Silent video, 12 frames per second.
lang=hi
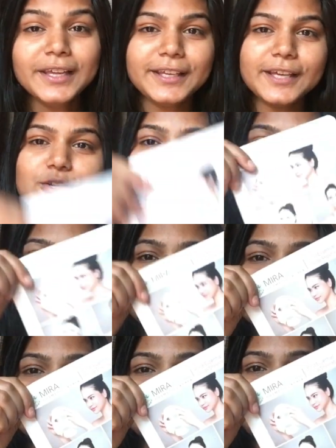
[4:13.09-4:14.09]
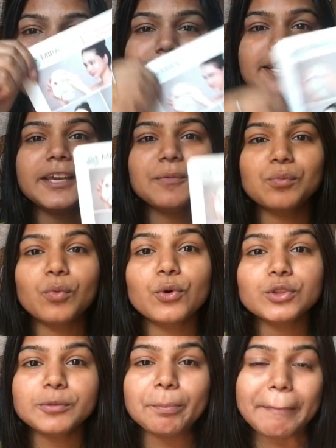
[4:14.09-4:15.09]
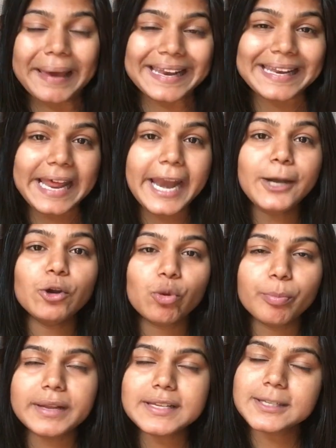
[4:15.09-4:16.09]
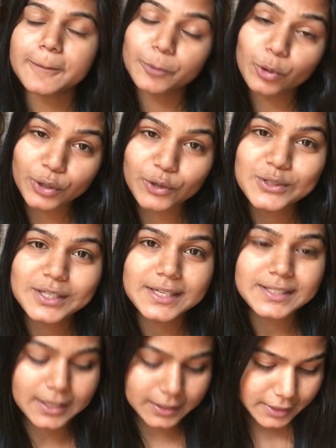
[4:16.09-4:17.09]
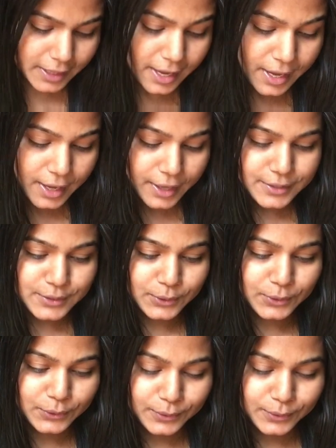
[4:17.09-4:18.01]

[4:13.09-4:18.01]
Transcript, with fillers: ये जो सीट मास्क ये बोथ मैन एंड ओमेन सब लोग यूज़ कर सकते हैं सो